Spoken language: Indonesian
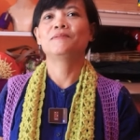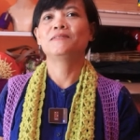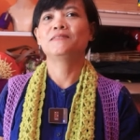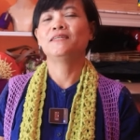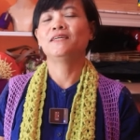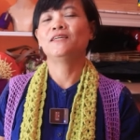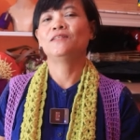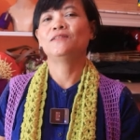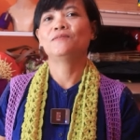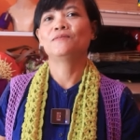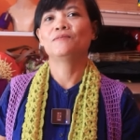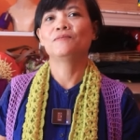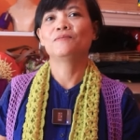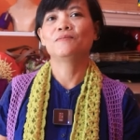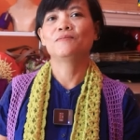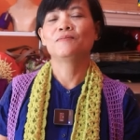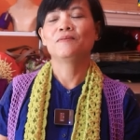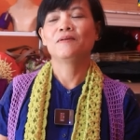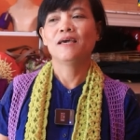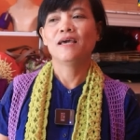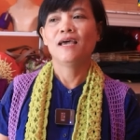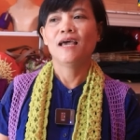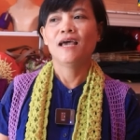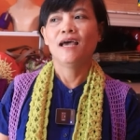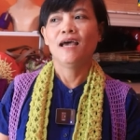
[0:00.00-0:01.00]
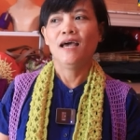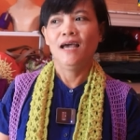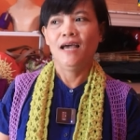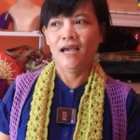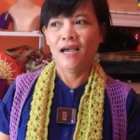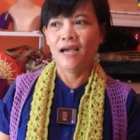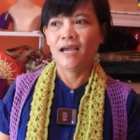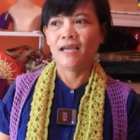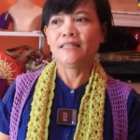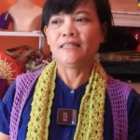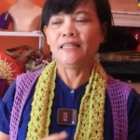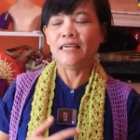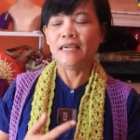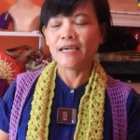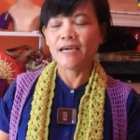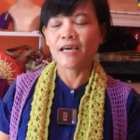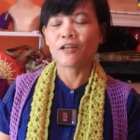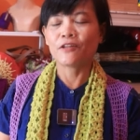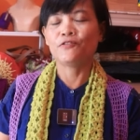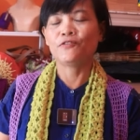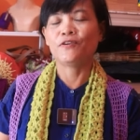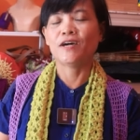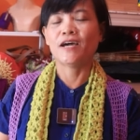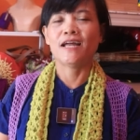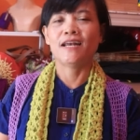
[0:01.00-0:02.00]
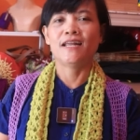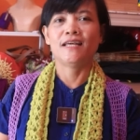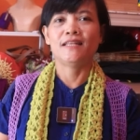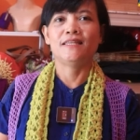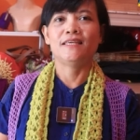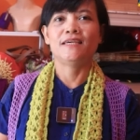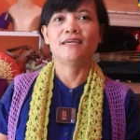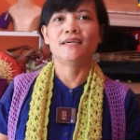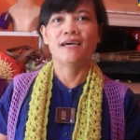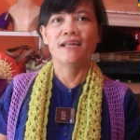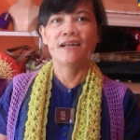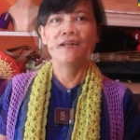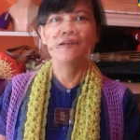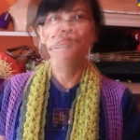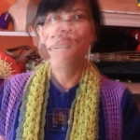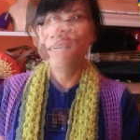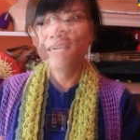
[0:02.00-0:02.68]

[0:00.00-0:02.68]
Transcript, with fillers: Oh payung Uh, tikar juga ada tikar.